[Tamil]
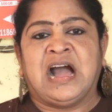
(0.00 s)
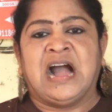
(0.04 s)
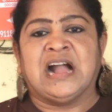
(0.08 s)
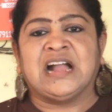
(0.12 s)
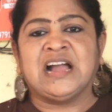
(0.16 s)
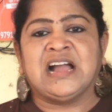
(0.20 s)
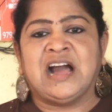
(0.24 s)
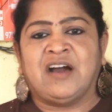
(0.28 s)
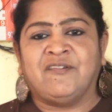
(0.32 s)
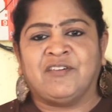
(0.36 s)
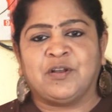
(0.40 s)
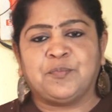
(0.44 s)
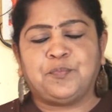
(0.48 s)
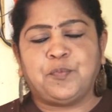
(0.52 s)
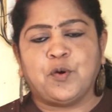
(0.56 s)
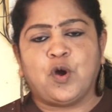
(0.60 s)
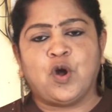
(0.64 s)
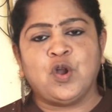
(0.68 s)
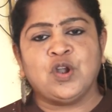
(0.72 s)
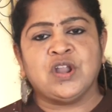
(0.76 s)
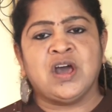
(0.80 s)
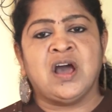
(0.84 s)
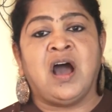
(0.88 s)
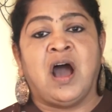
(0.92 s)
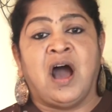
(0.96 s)
அங்கே அவர்
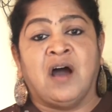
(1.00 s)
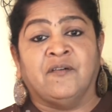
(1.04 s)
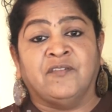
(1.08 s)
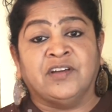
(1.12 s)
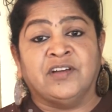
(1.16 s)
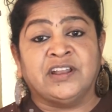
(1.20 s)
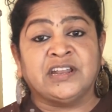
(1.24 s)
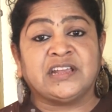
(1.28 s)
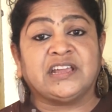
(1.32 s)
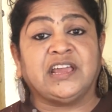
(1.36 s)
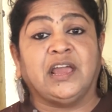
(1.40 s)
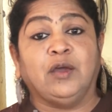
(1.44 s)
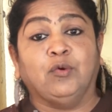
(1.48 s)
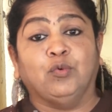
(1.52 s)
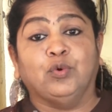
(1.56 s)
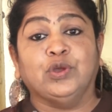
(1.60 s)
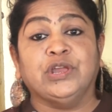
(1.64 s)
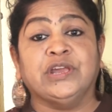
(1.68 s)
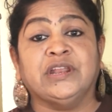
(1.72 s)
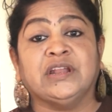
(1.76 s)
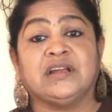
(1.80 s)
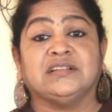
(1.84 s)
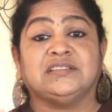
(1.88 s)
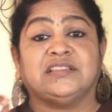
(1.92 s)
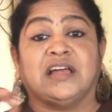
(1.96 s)
போனால் அவருக்கே
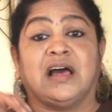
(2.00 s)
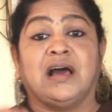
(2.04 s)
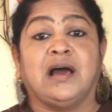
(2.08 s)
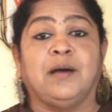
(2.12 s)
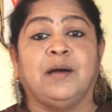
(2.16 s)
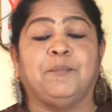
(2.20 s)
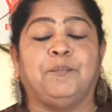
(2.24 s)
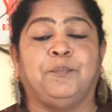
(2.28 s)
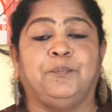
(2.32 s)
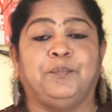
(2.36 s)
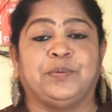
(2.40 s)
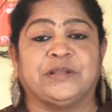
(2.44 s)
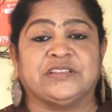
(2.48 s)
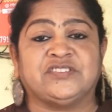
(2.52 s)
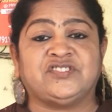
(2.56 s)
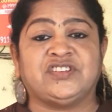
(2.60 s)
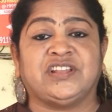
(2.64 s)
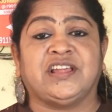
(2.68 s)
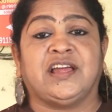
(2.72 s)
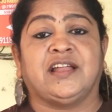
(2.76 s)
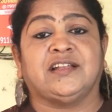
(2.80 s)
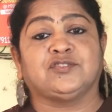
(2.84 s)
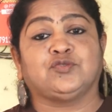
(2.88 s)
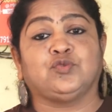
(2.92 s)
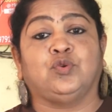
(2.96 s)
உயிருக்கு த
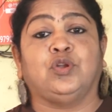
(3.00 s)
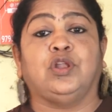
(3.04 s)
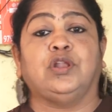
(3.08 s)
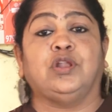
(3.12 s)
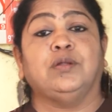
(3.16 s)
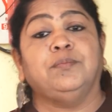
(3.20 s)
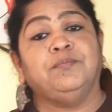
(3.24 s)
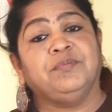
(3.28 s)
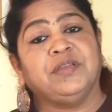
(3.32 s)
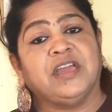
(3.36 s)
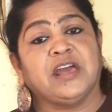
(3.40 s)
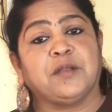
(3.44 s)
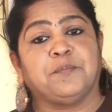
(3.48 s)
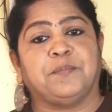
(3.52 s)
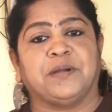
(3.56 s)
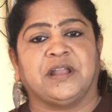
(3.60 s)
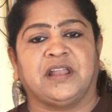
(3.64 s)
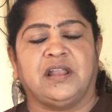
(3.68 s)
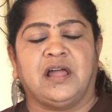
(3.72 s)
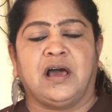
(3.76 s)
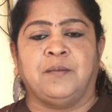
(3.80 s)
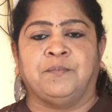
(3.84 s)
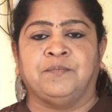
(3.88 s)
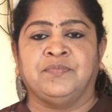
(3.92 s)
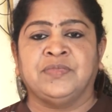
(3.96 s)
பிரச்சனையான சூழலும்
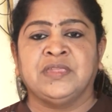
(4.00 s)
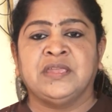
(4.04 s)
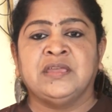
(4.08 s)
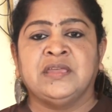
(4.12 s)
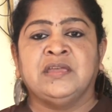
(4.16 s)
ஏற்படலாம்